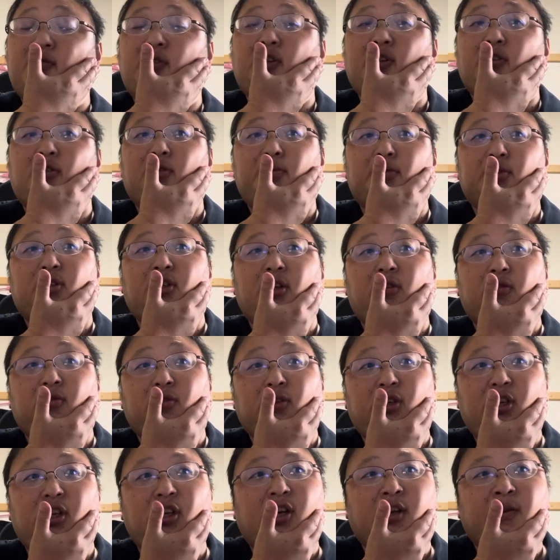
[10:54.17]
だと思ってるの
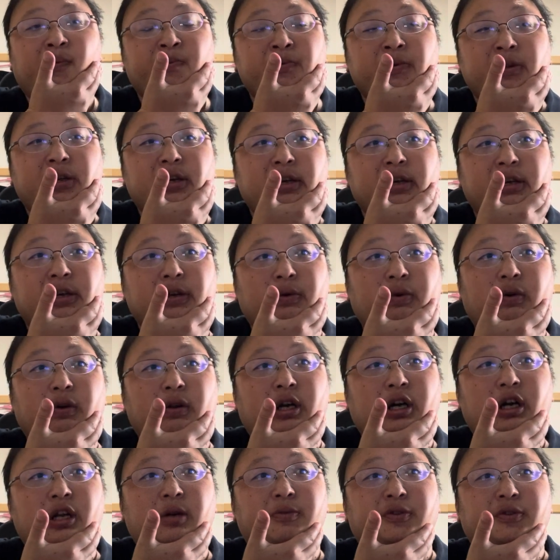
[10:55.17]
で、えー、こ
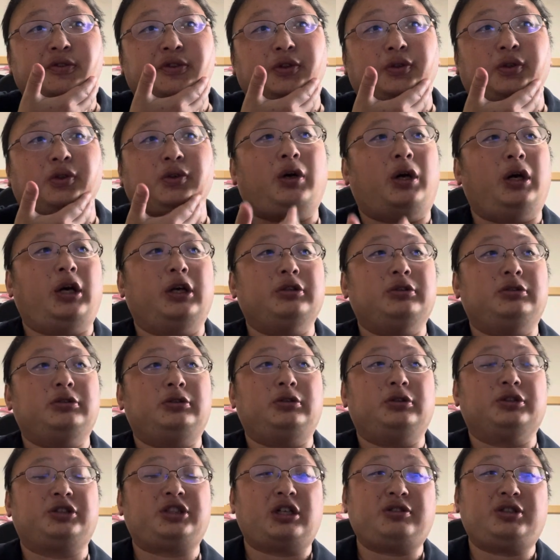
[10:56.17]
れからもちょっと、あ
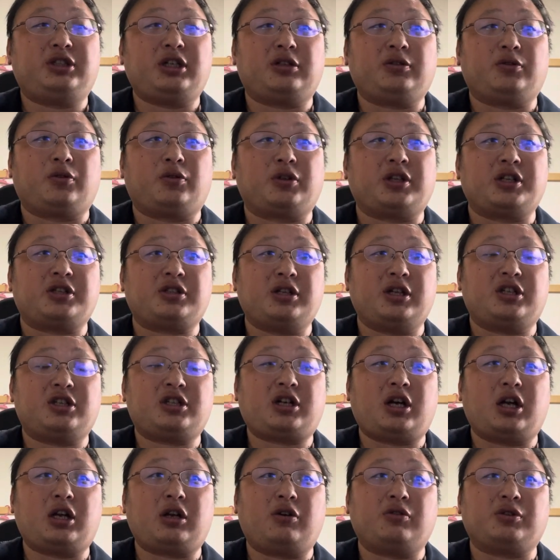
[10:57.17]
の、着々とですね、
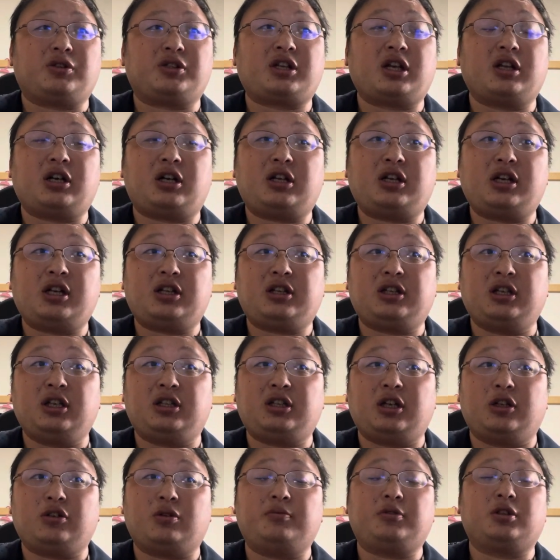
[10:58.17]
力をつけながらやっていき
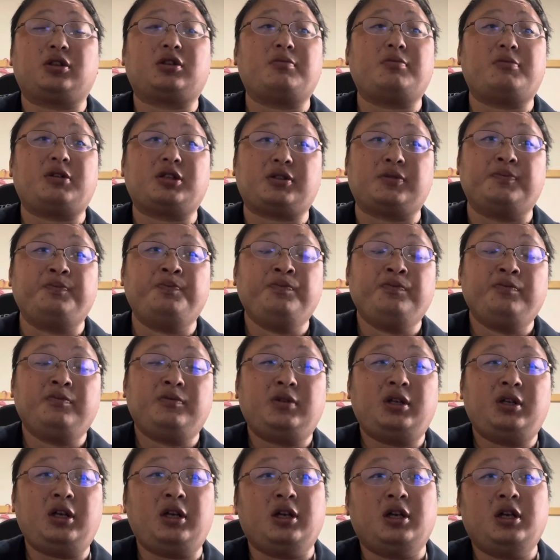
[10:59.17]
たいと思ってます。
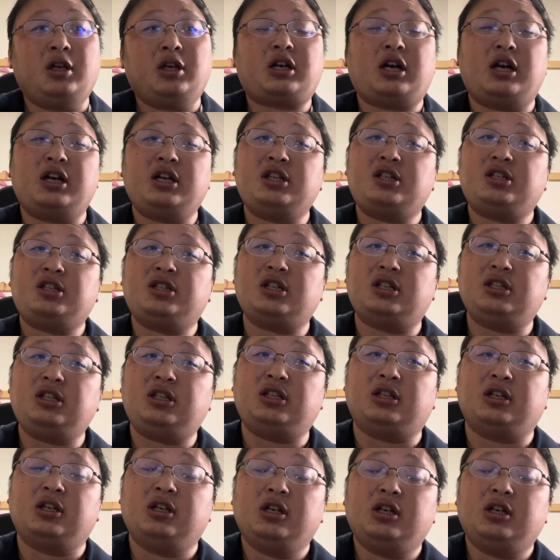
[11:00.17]
で、会社に、